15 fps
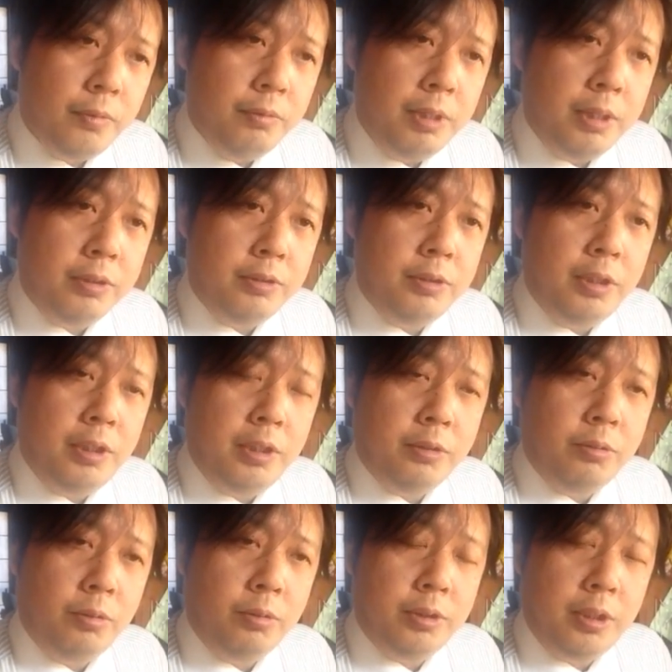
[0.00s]
はすでに
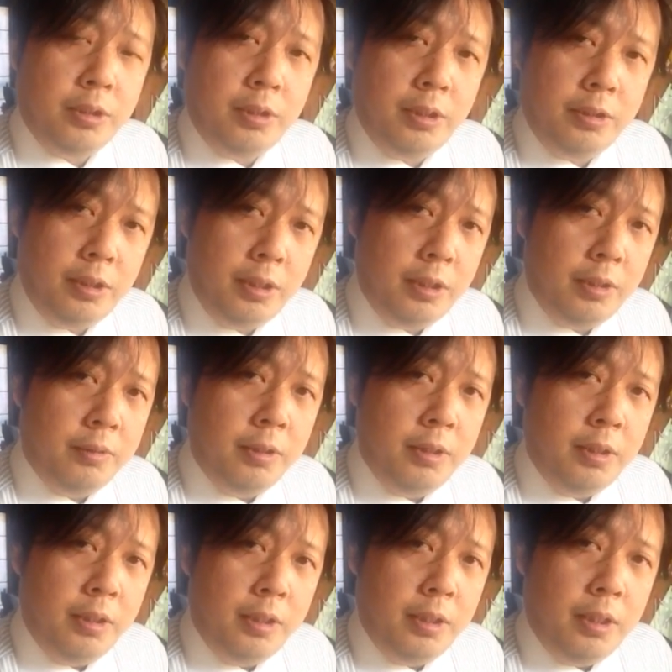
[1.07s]
殺されていて、
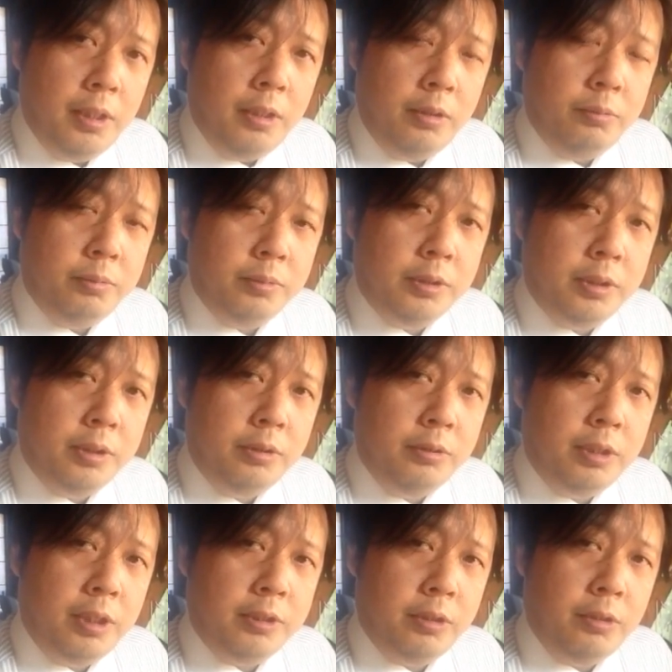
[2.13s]
あの湯
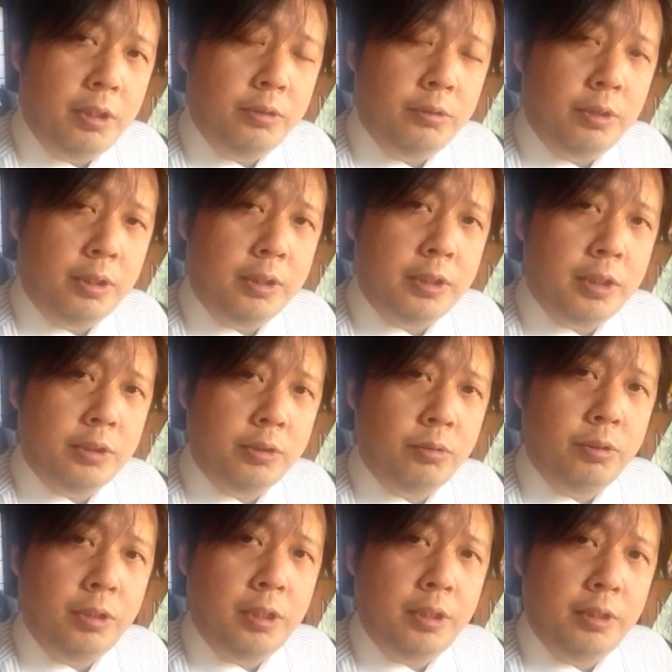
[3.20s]
川さんの映像だけ差し
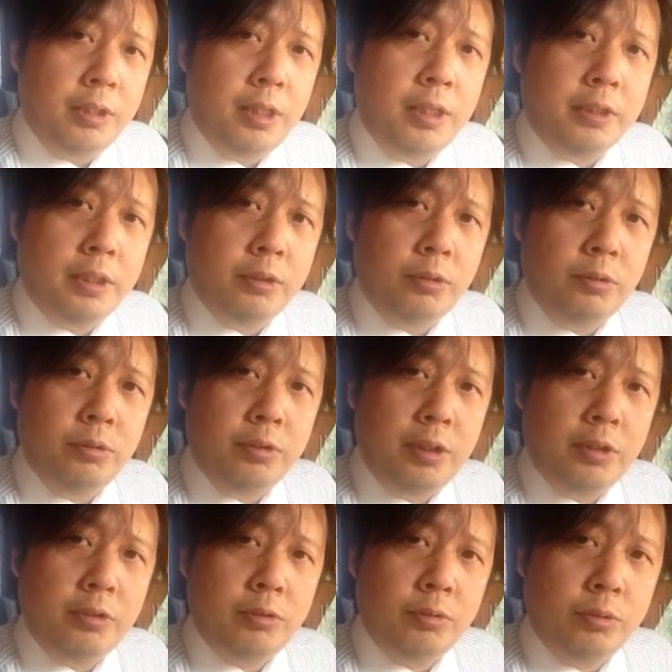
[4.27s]
込んだんではないかという
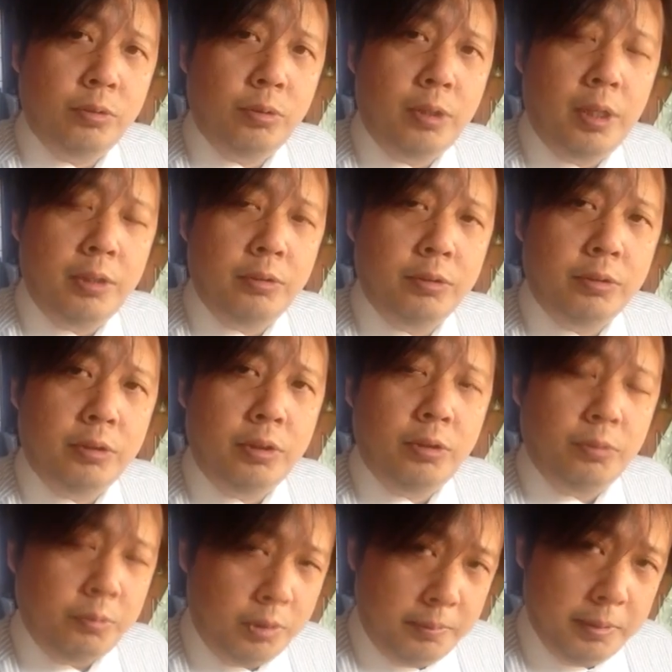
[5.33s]
説を唱える
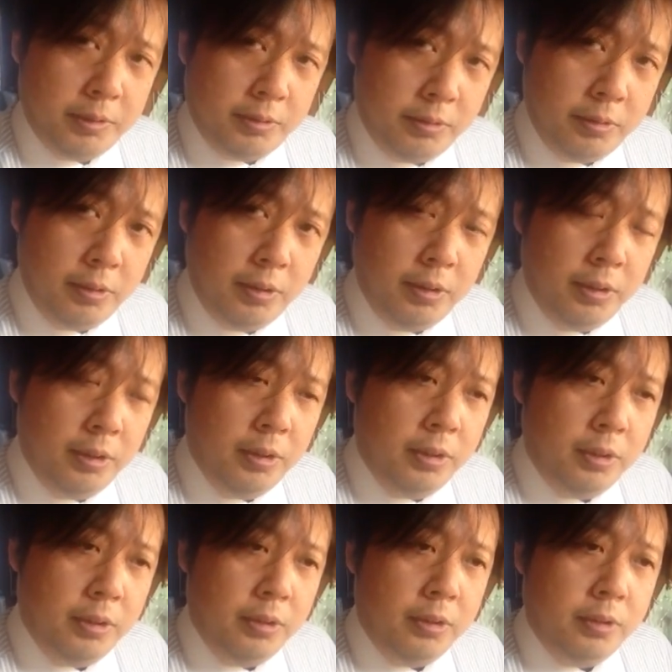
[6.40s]
人もいます。
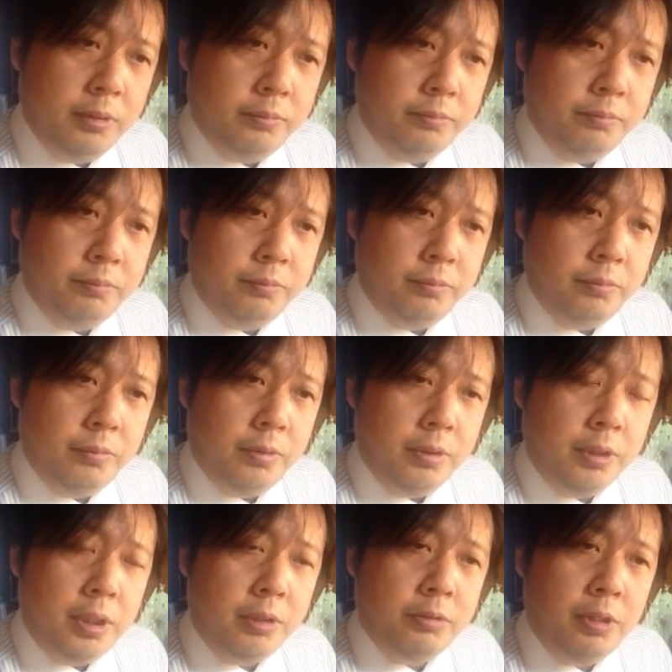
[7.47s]
うん、
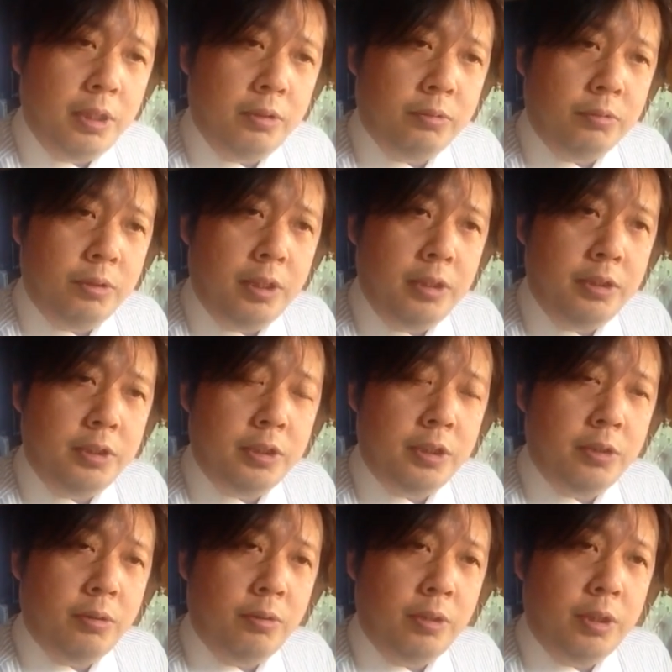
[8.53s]
逆にあのこれインチキ
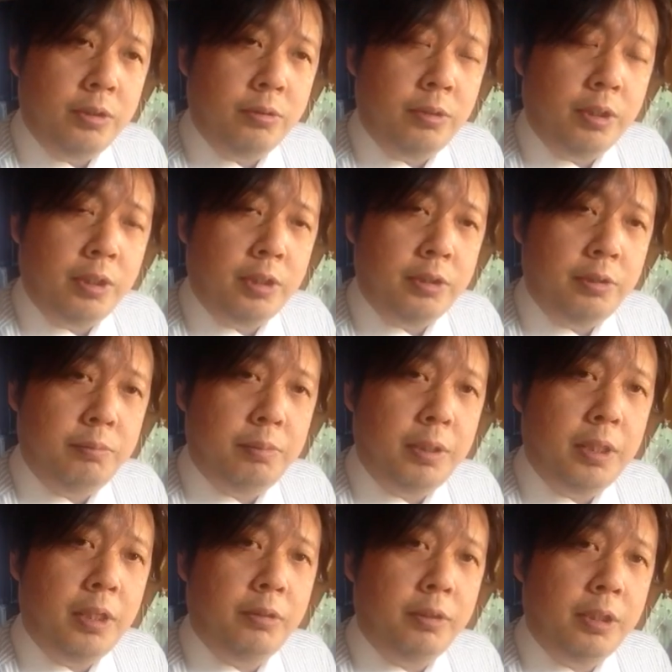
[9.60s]
の映像だから心
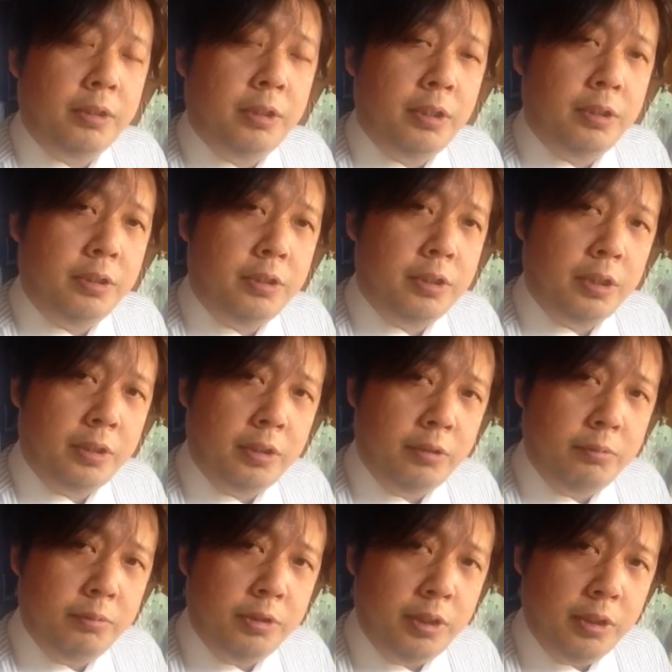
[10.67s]
配ないよねって言っちゃって
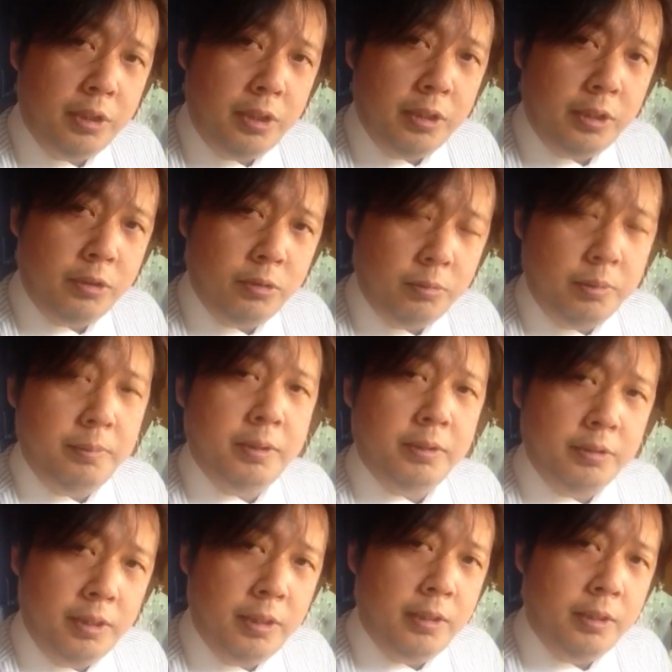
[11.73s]
る無責任な人もいま
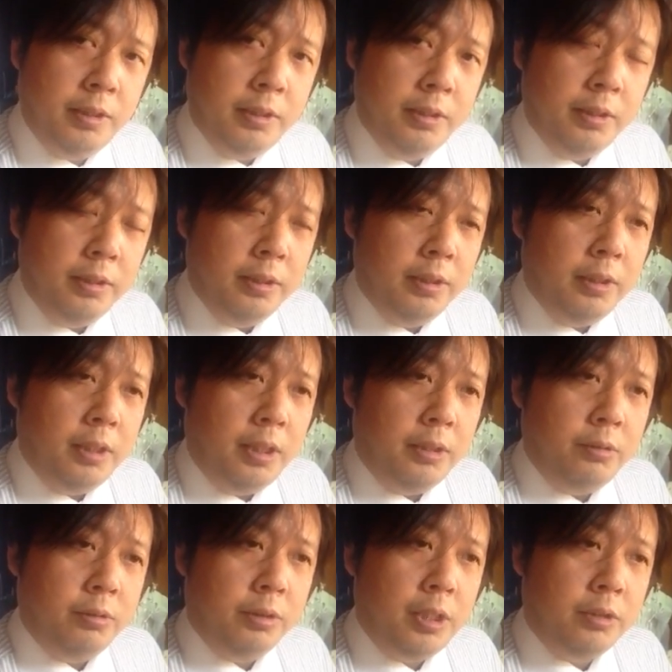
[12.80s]
すね。あ
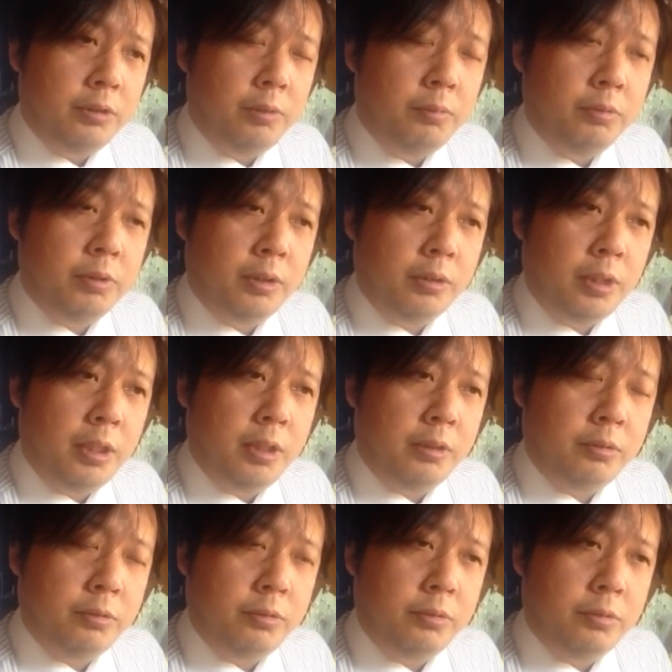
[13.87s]
の逆に僕はあの